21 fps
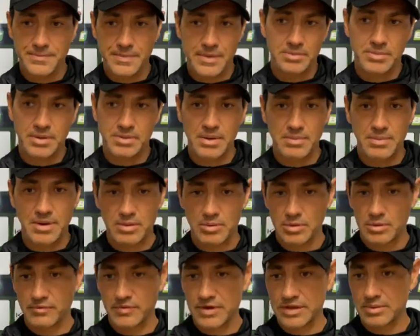per me
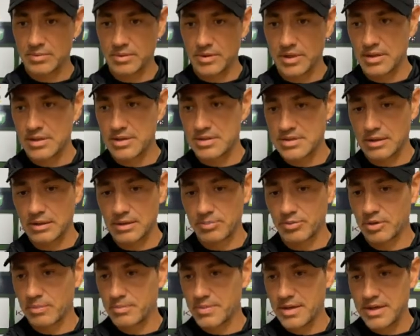abbiamo pure, iniziata
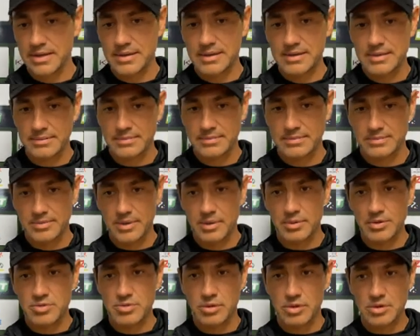pure bene, abbiamo
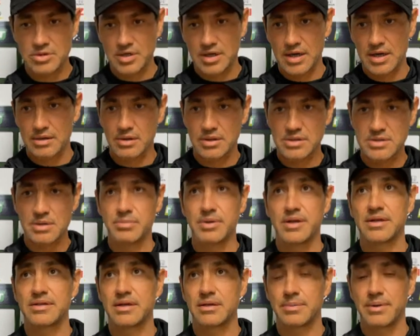preso un gol strano che si è
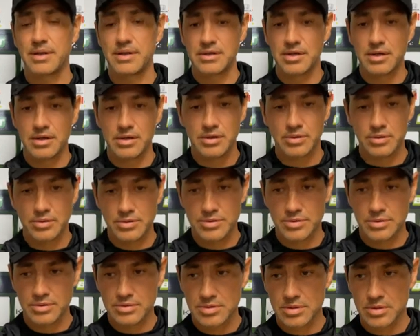impennata la palla andare
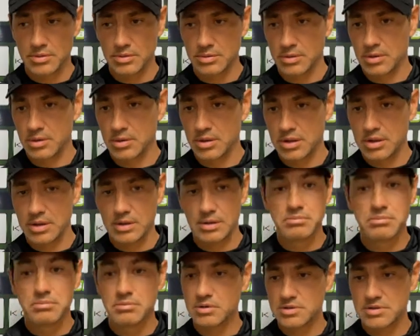all'incrocio, il secondo gol eh,
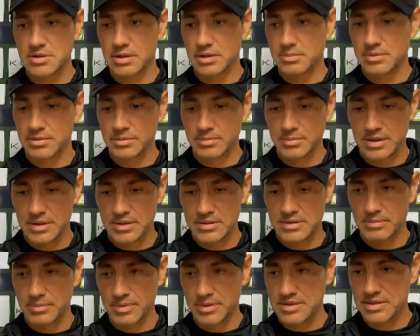non si è capito bene,
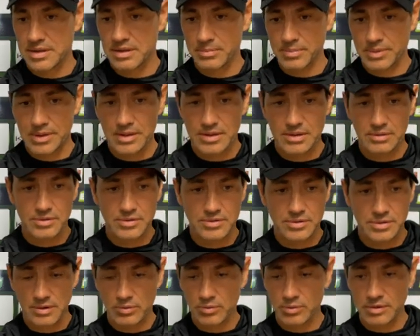se è persa una palla,
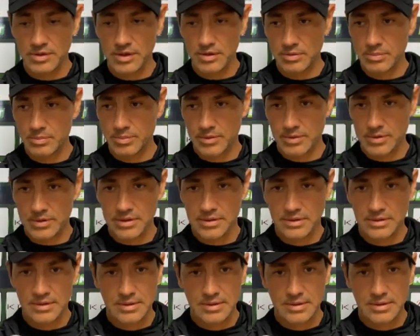uno è andato in porta,